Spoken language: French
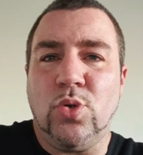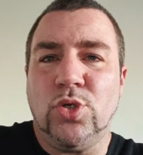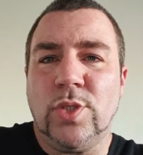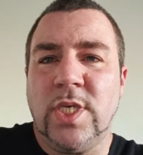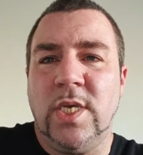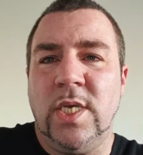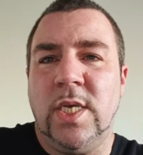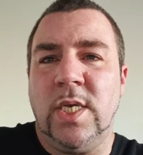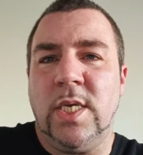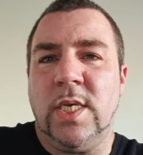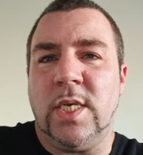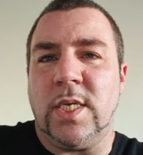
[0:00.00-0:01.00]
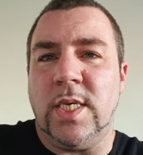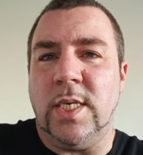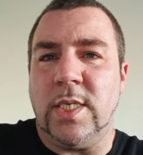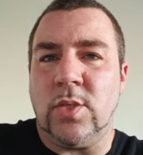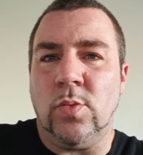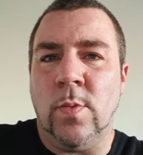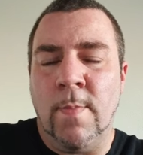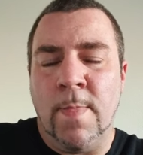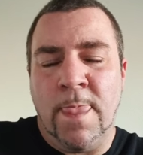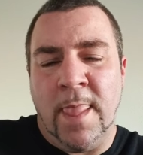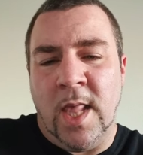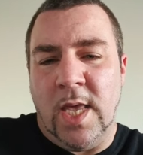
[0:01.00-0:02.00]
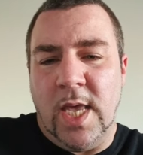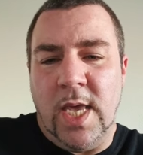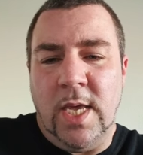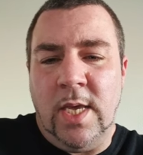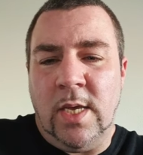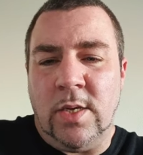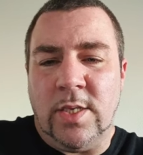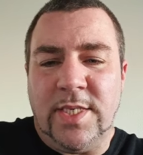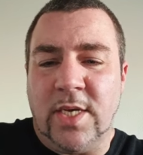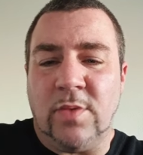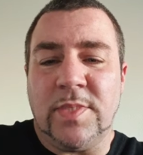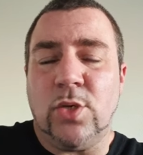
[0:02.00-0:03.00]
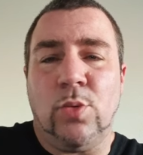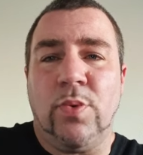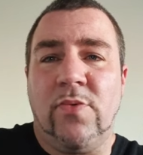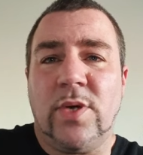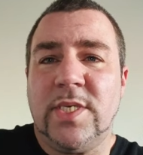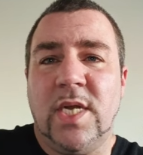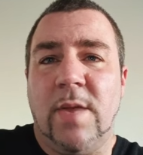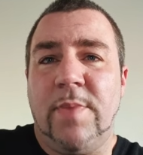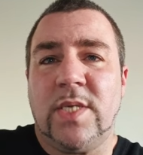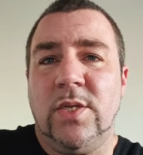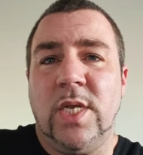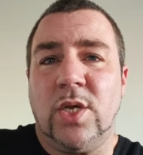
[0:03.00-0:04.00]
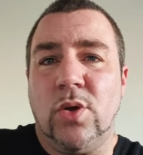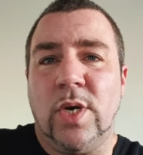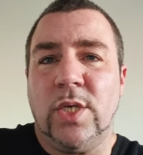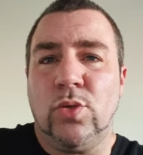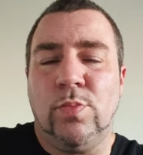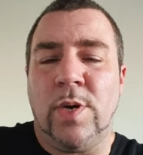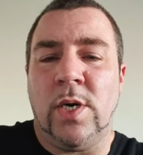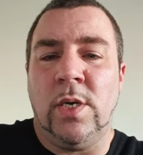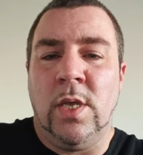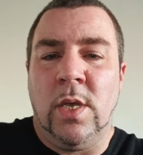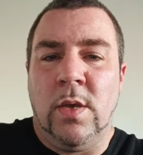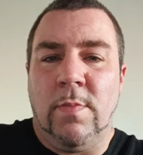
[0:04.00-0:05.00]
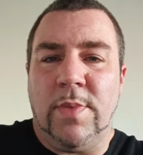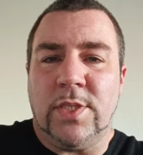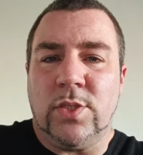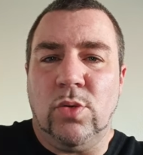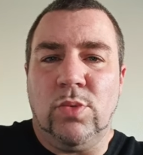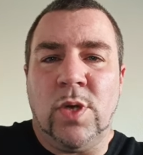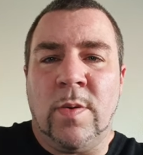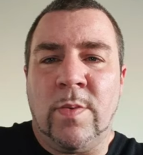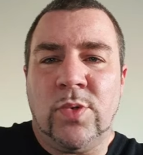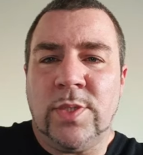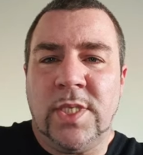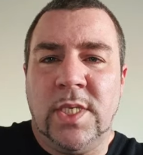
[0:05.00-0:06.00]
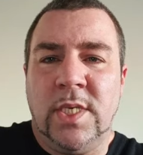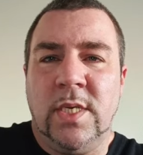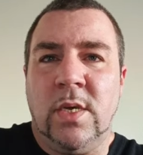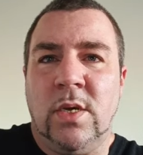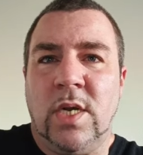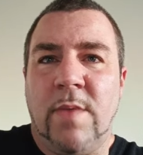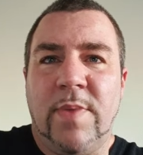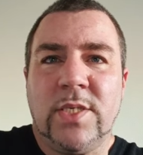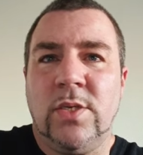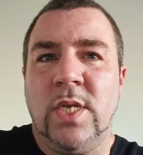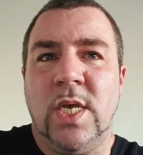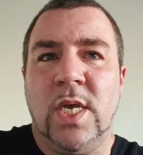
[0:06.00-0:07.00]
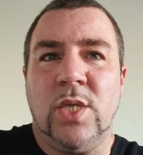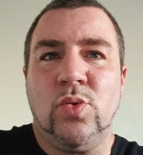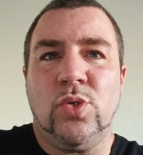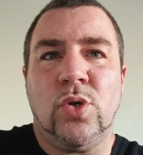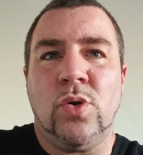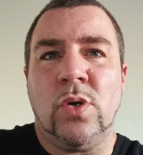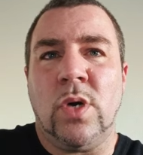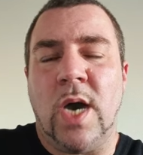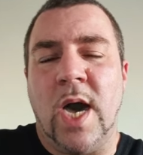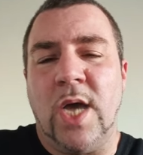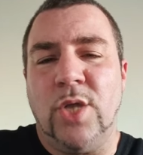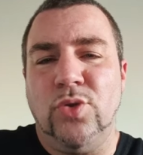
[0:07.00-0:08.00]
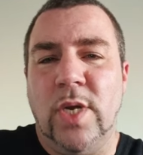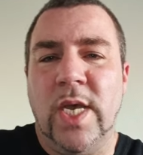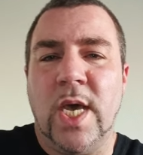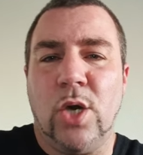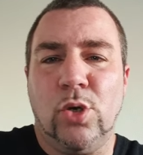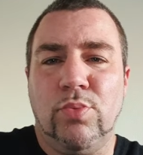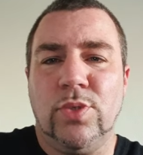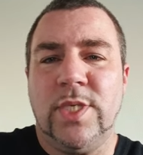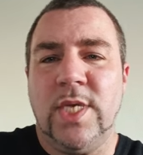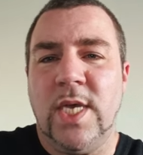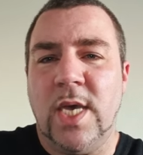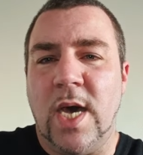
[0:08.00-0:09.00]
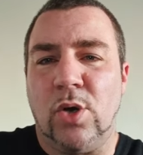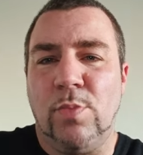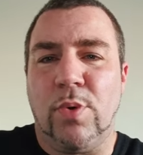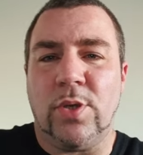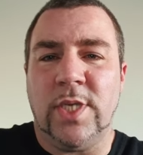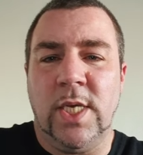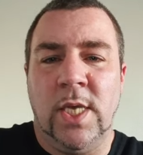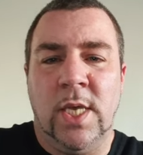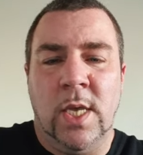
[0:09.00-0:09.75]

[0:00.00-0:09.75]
de choses qui, qui y sont. Et c'est comme ça qu'on peut voir si la personne est correcte ou pas. Parce qu'au bout d'un moment, si la personne est tout le temps à annuler, à repousser, à reporter,